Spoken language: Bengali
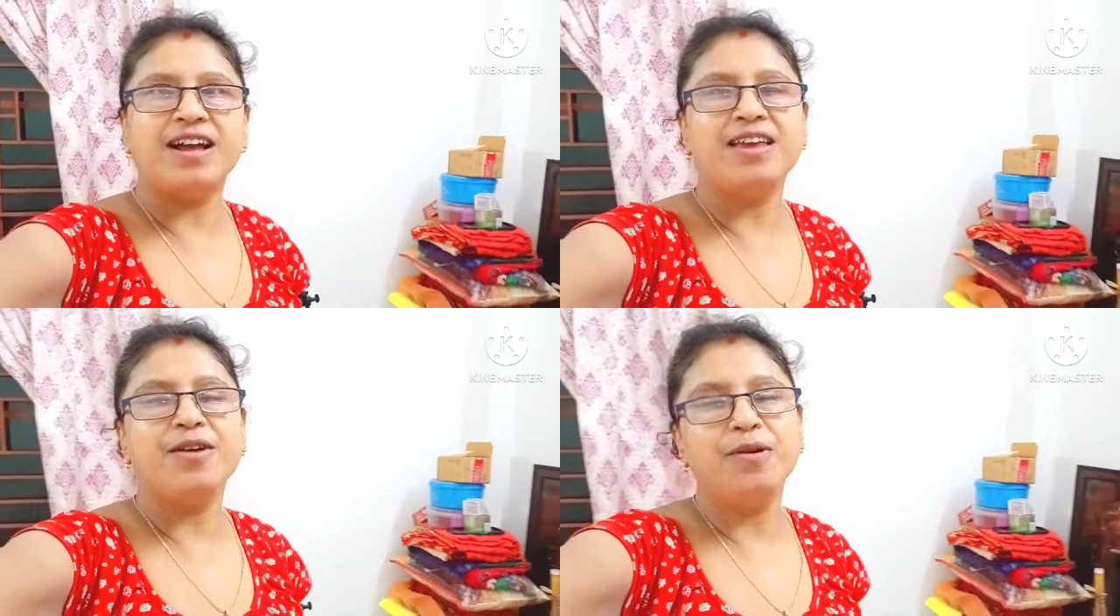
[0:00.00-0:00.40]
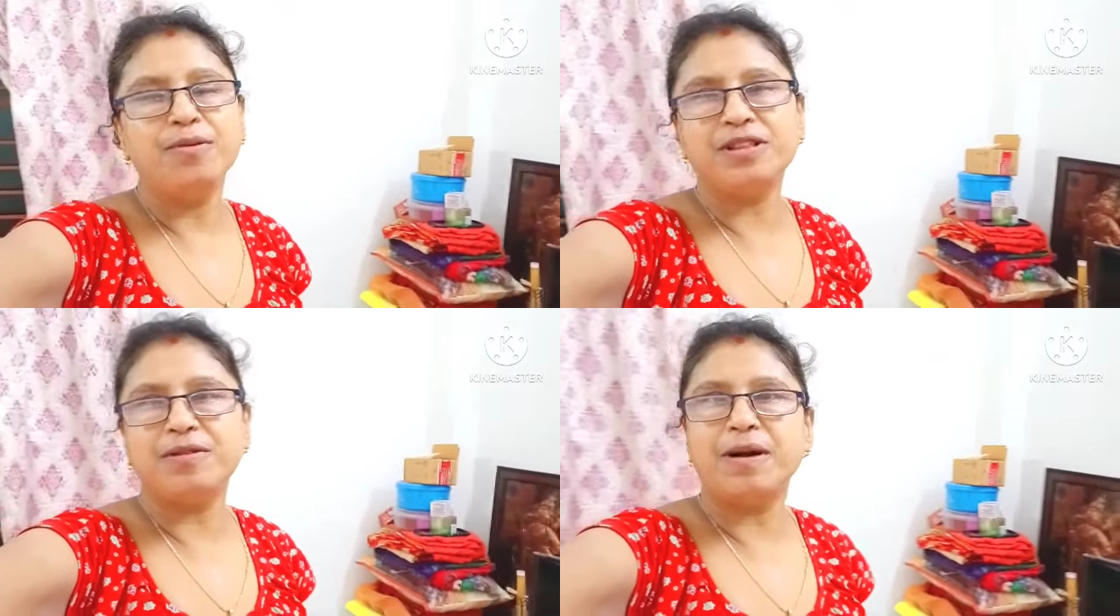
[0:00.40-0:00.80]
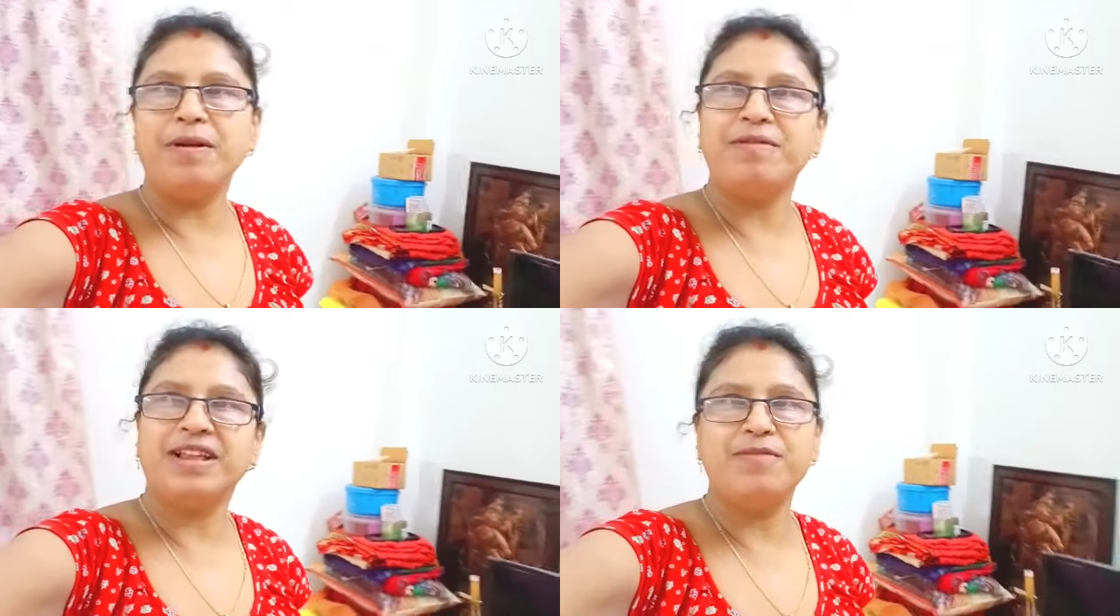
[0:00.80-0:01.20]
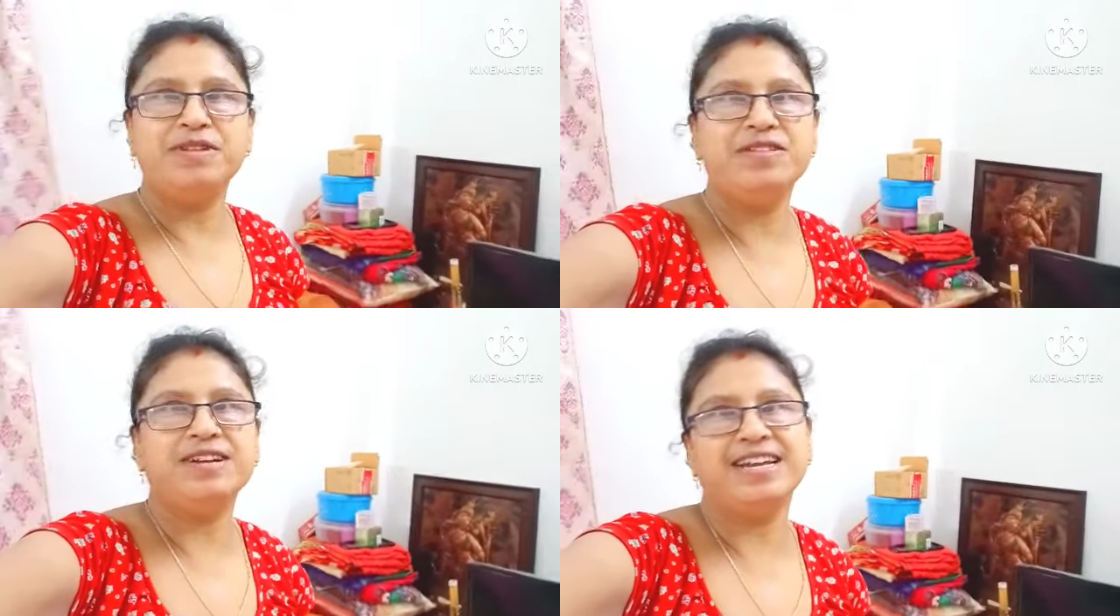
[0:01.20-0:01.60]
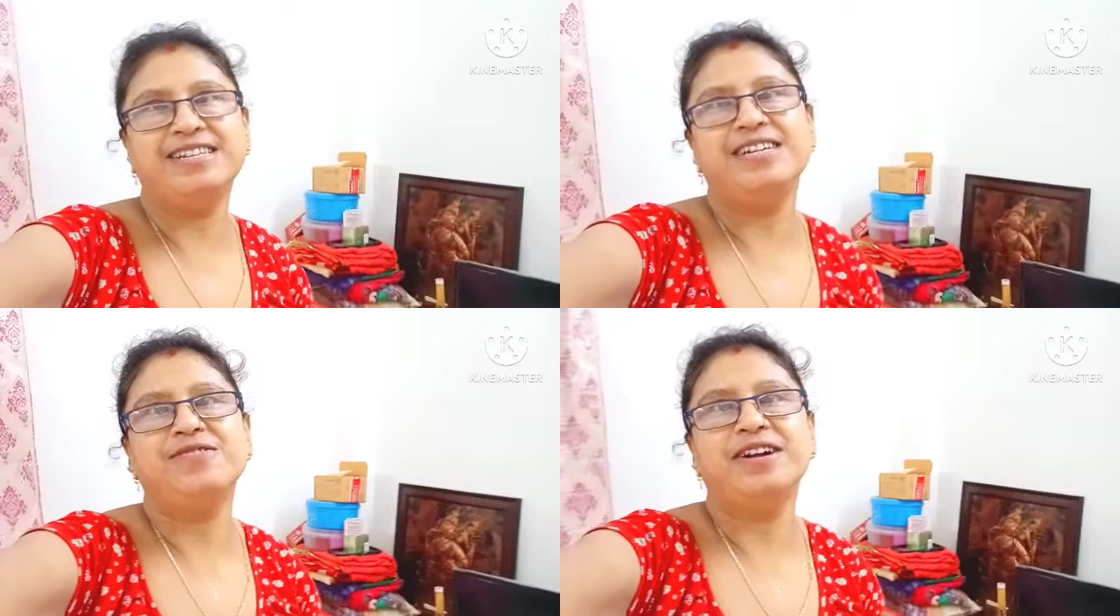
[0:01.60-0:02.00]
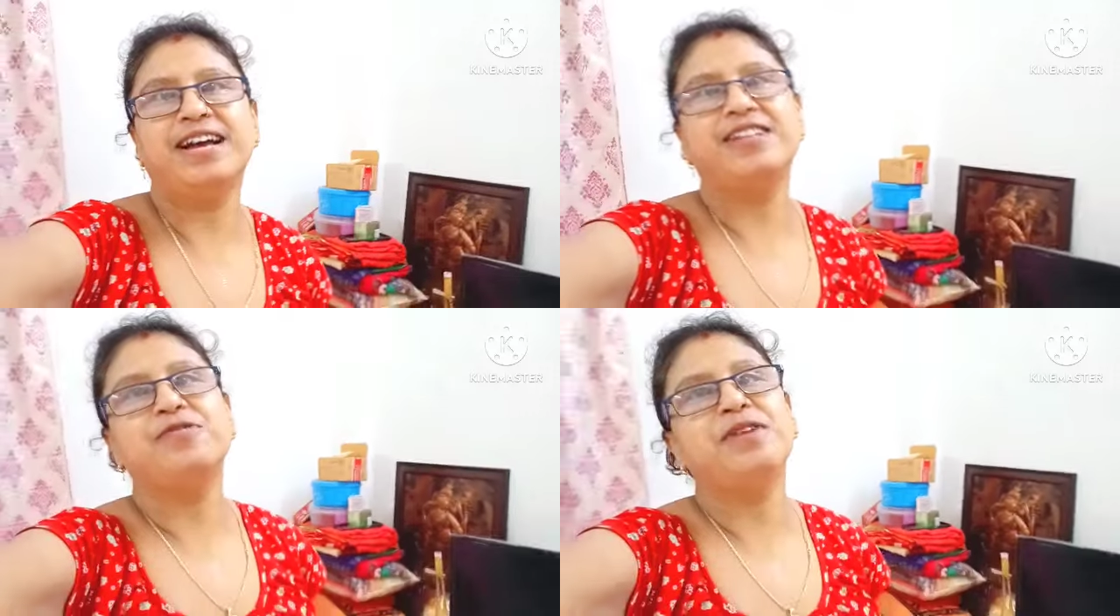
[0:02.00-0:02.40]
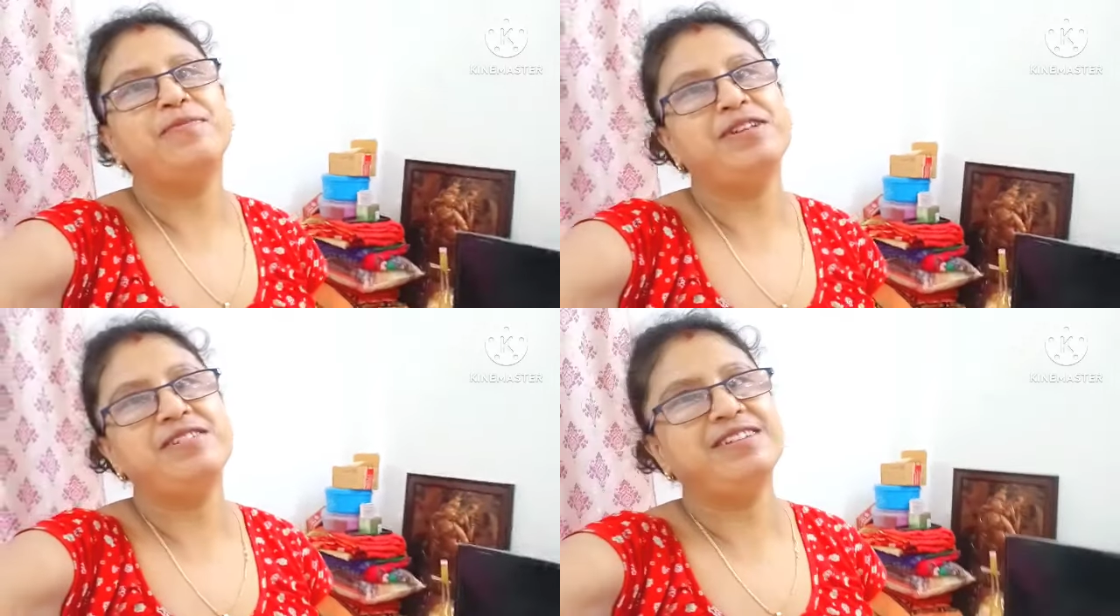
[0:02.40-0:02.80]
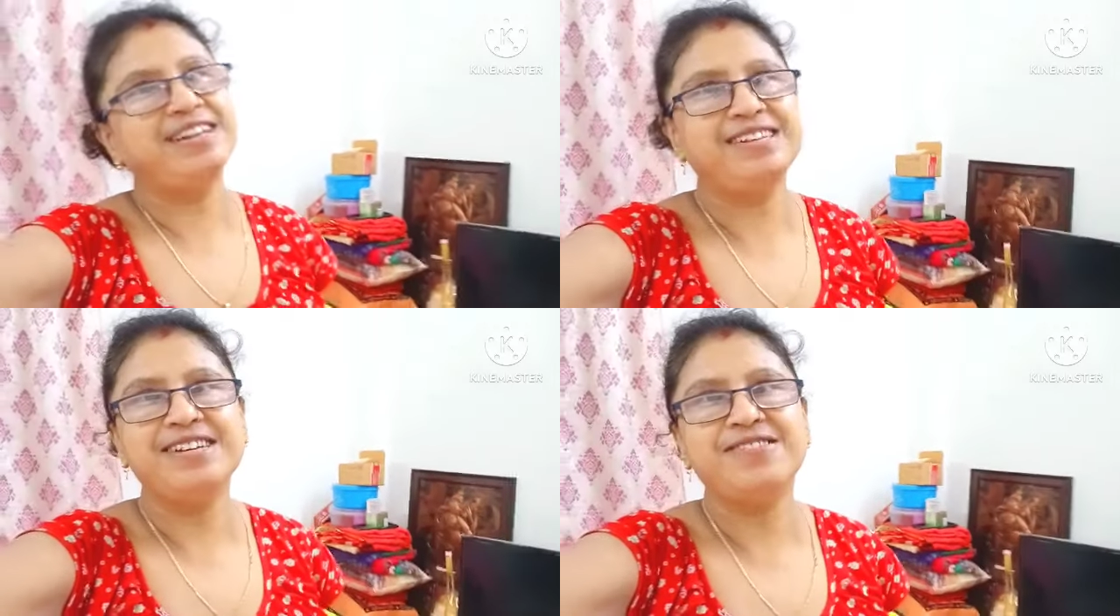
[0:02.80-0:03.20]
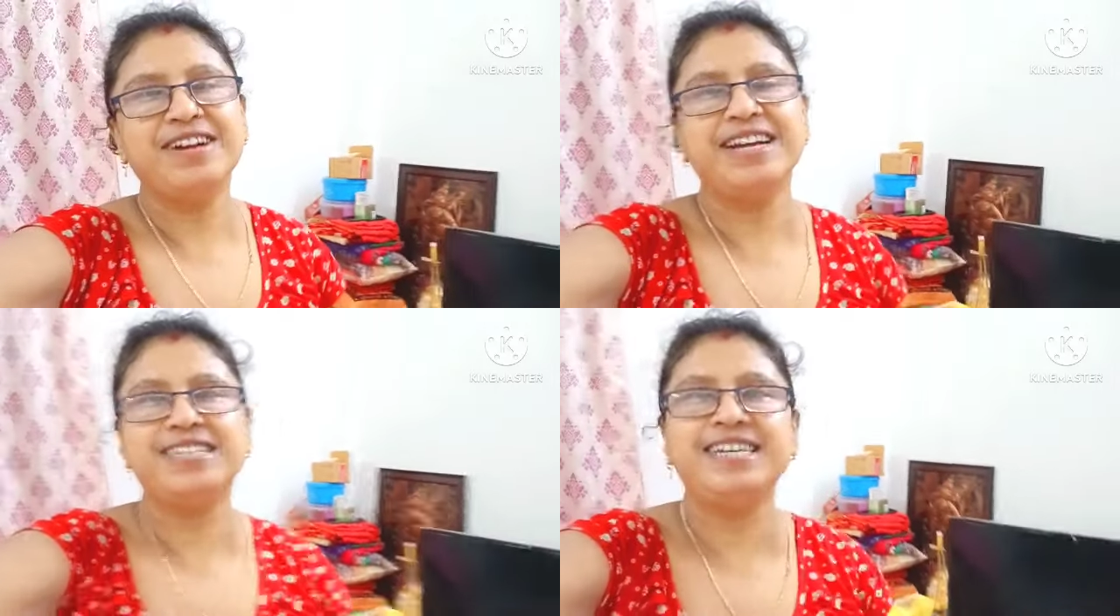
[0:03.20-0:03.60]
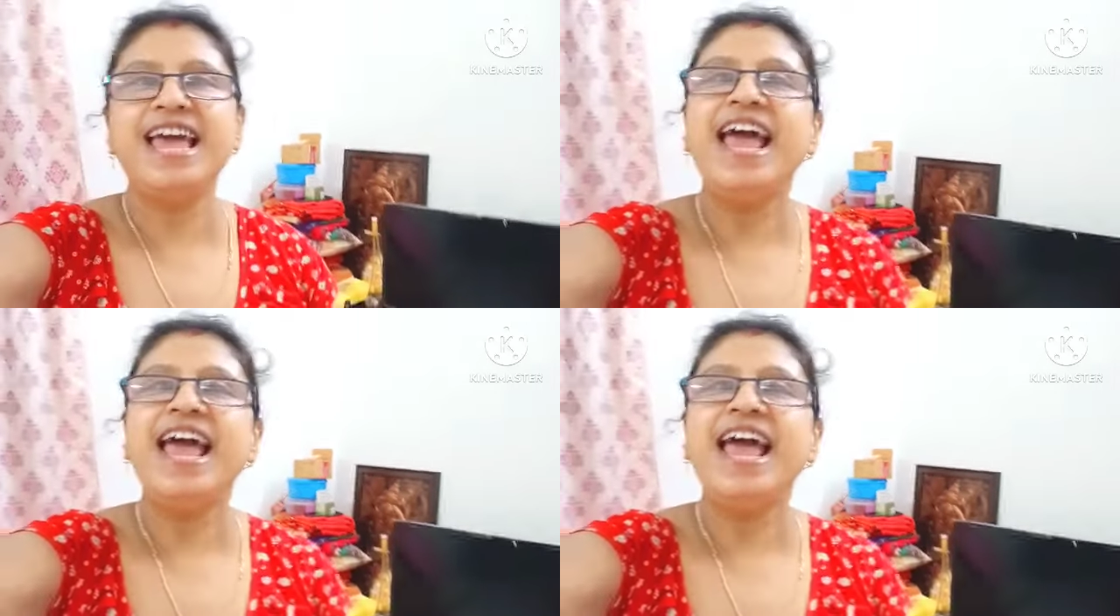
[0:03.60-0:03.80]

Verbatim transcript: না কি করবো তা ভাবলাম তাহলে ভিডিওটা এডিটিং করে রাখি তো ভিডিওটা এডিটিং করে রেখেছি